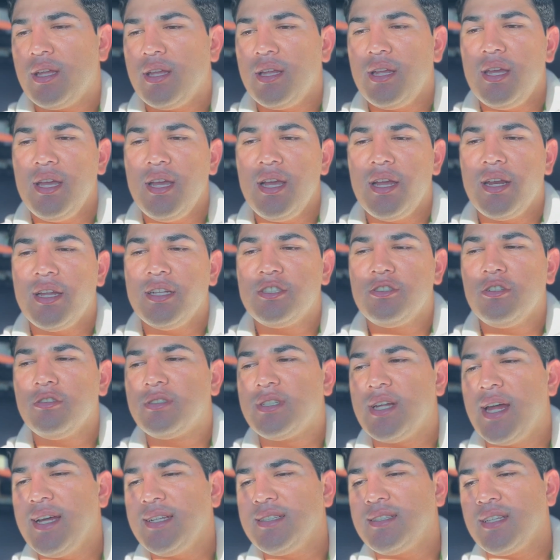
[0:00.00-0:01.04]
Ingresos
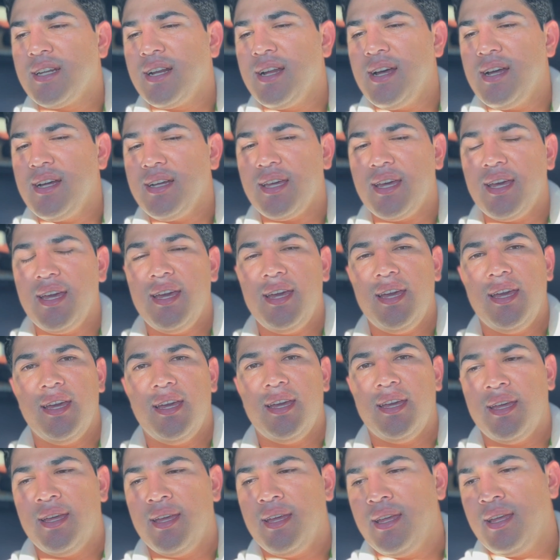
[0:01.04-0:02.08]
extra que,
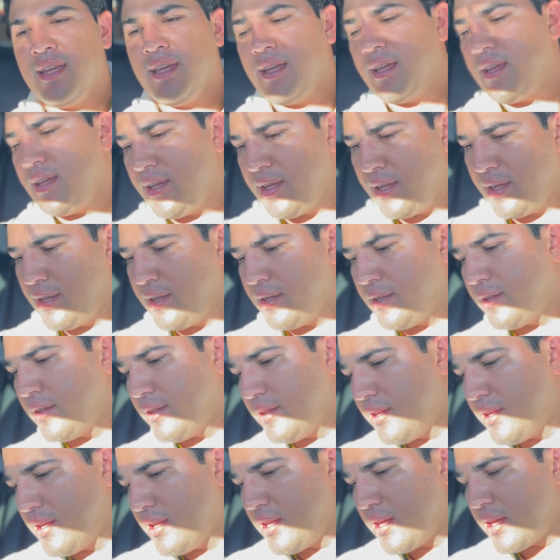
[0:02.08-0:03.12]

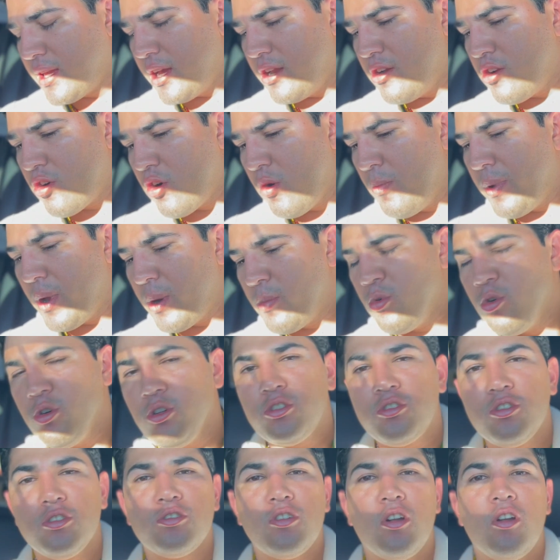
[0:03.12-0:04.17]
que no ocupan
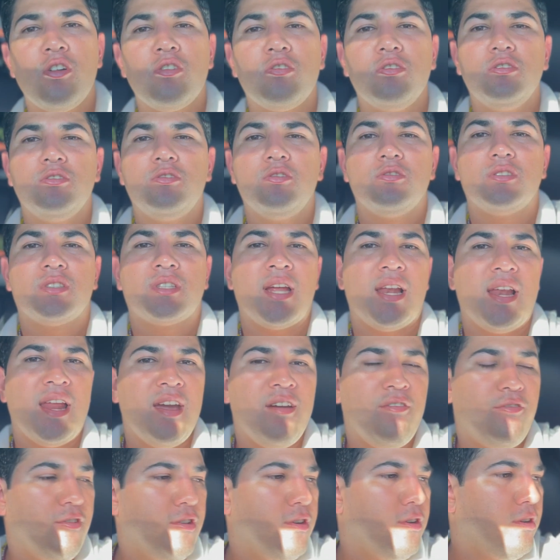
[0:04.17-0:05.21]
mucho, solo con sus
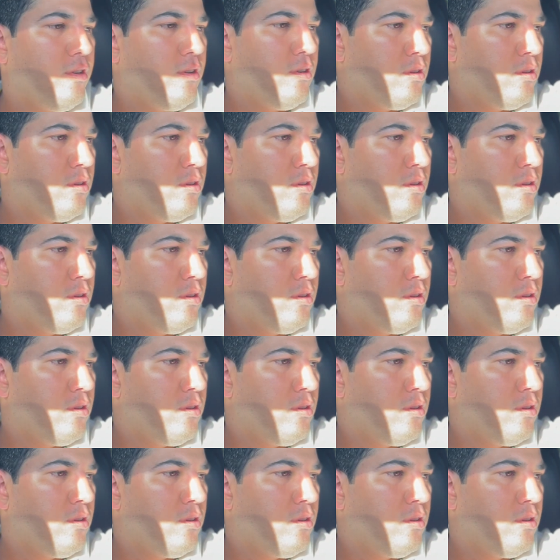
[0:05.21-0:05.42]
teléfonos.